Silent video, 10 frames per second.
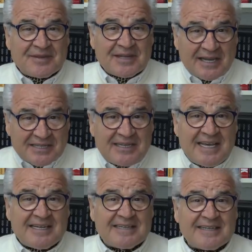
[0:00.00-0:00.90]

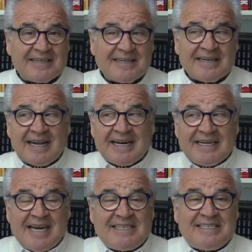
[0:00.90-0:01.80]
Hatırlayın.
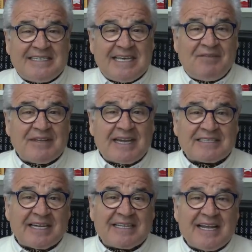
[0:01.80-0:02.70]
Ne çirkefe taş
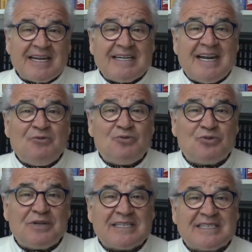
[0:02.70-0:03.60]
at, ne
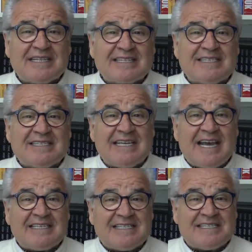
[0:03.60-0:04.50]
üstüne sıçrasın
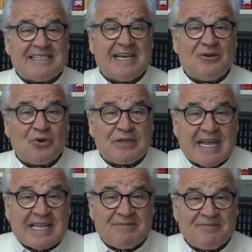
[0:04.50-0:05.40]
siyasetçisi geliyor
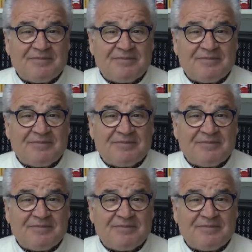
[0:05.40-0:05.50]
dedim.